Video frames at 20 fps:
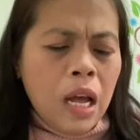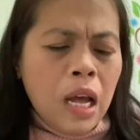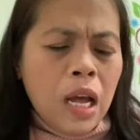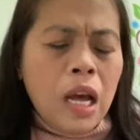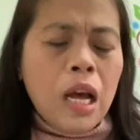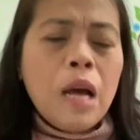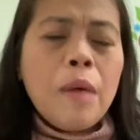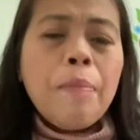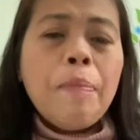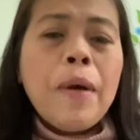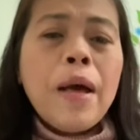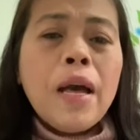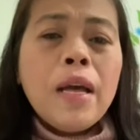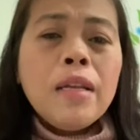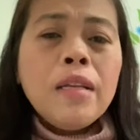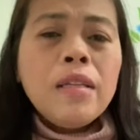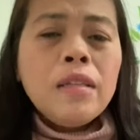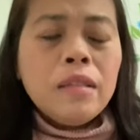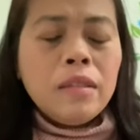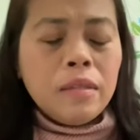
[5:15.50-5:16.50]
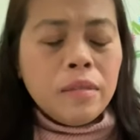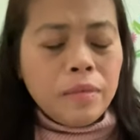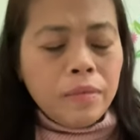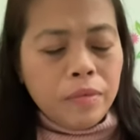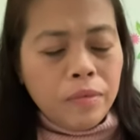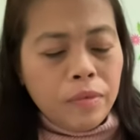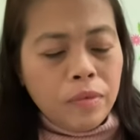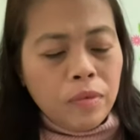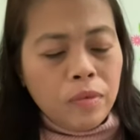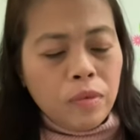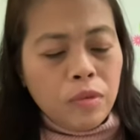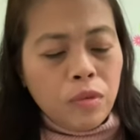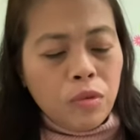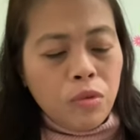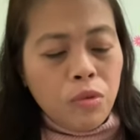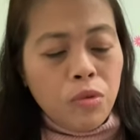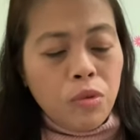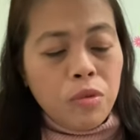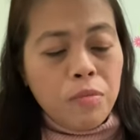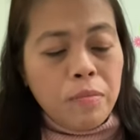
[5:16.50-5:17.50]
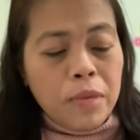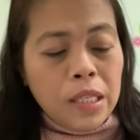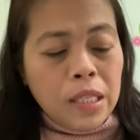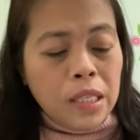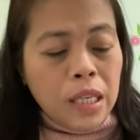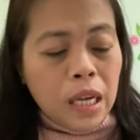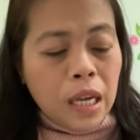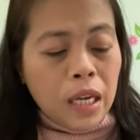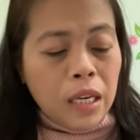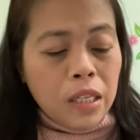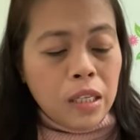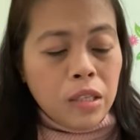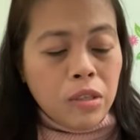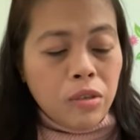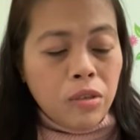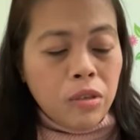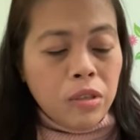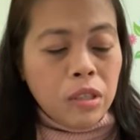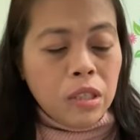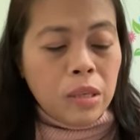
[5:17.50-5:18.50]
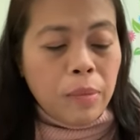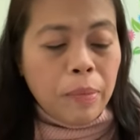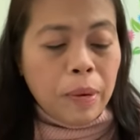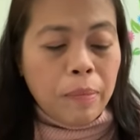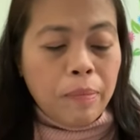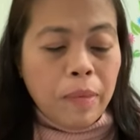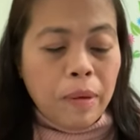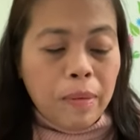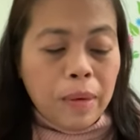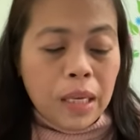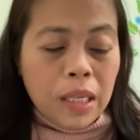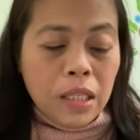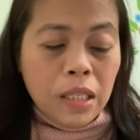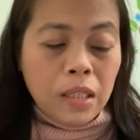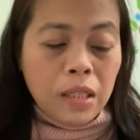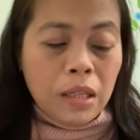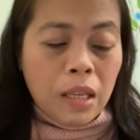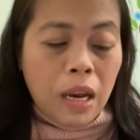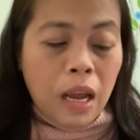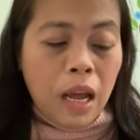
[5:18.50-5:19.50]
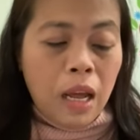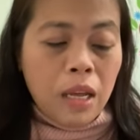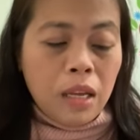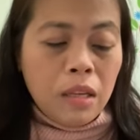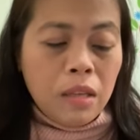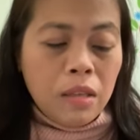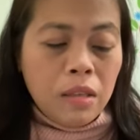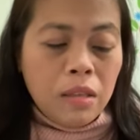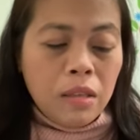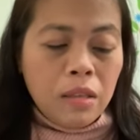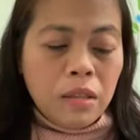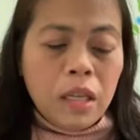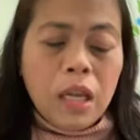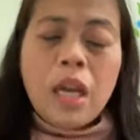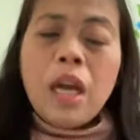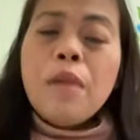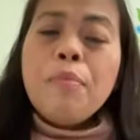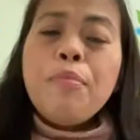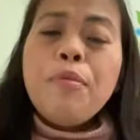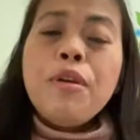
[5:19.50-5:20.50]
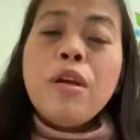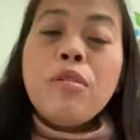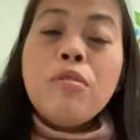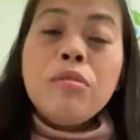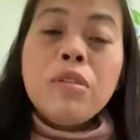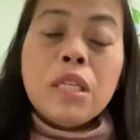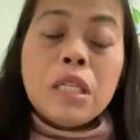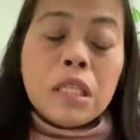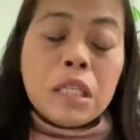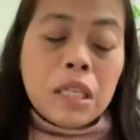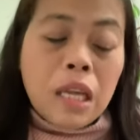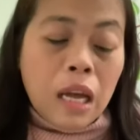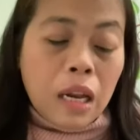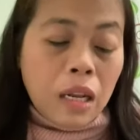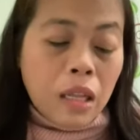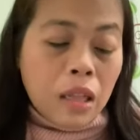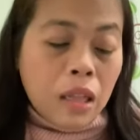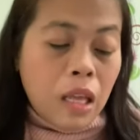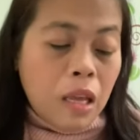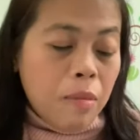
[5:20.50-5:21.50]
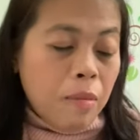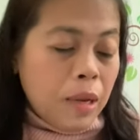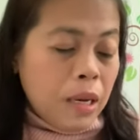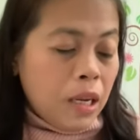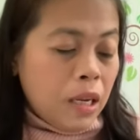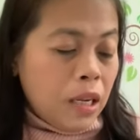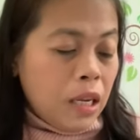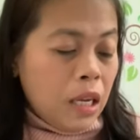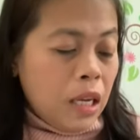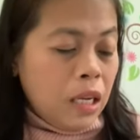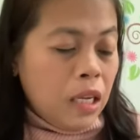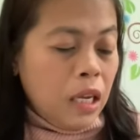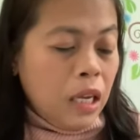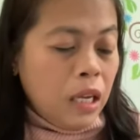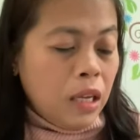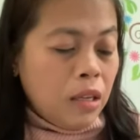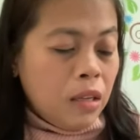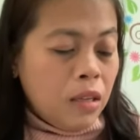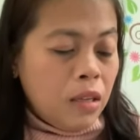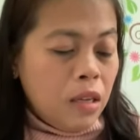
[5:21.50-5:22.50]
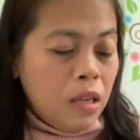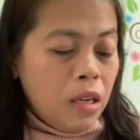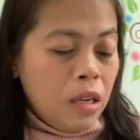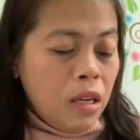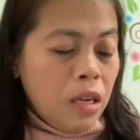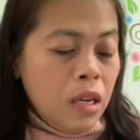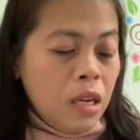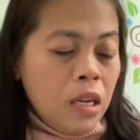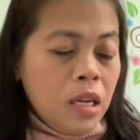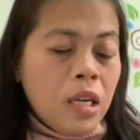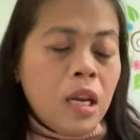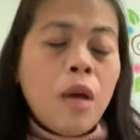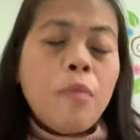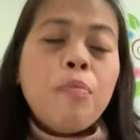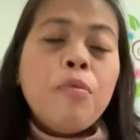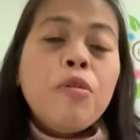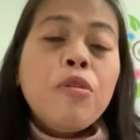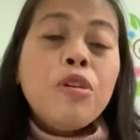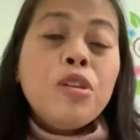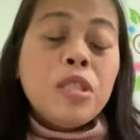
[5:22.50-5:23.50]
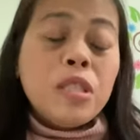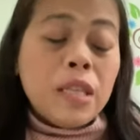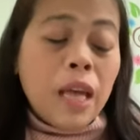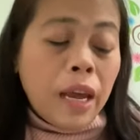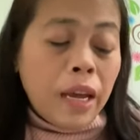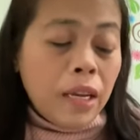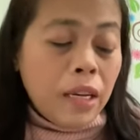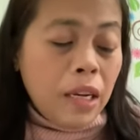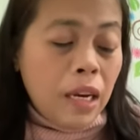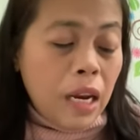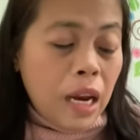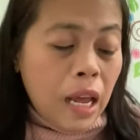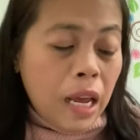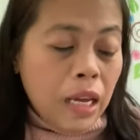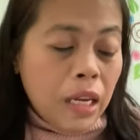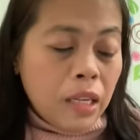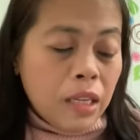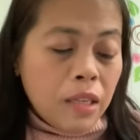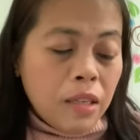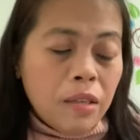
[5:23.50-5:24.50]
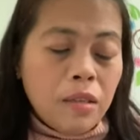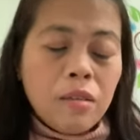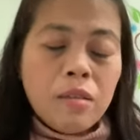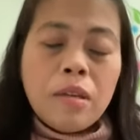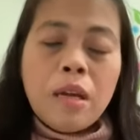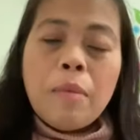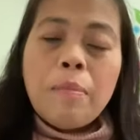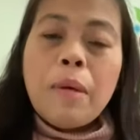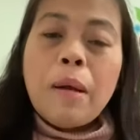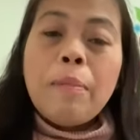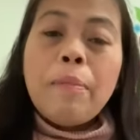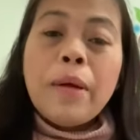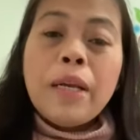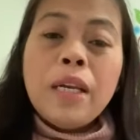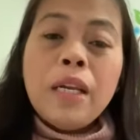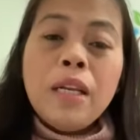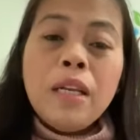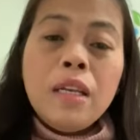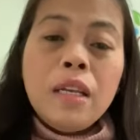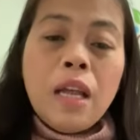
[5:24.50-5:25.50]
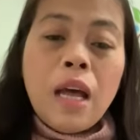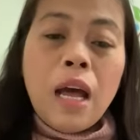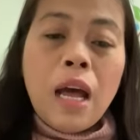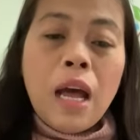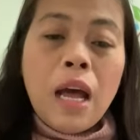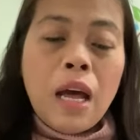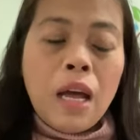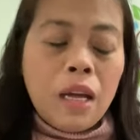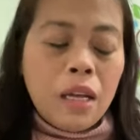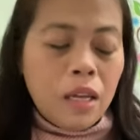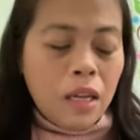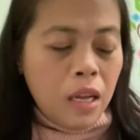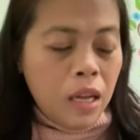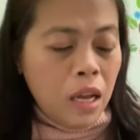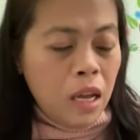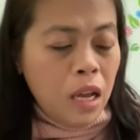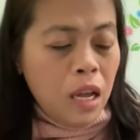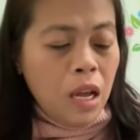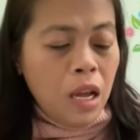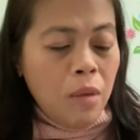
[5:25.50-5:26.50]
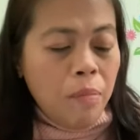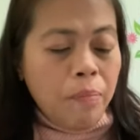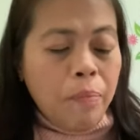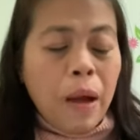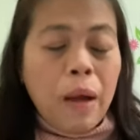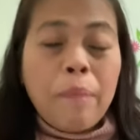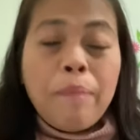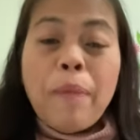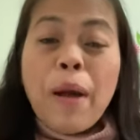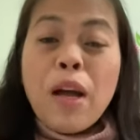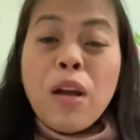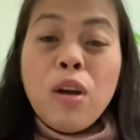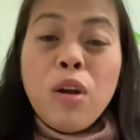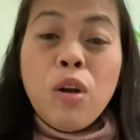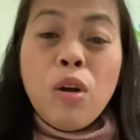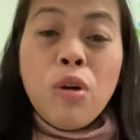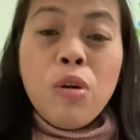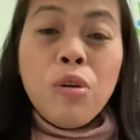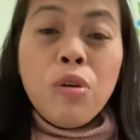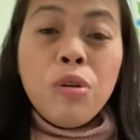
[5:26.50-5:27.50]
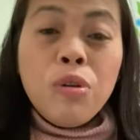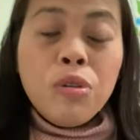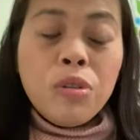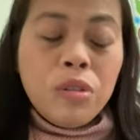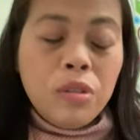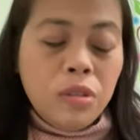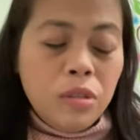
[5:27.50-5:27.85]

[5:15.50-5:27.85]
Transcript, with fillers: Apan, tungod man sa kalisod sa pagmamaistra, daghan pod akong diskarte mananggiging Napo ko'y sideline nga pagpaninda, pagpangload,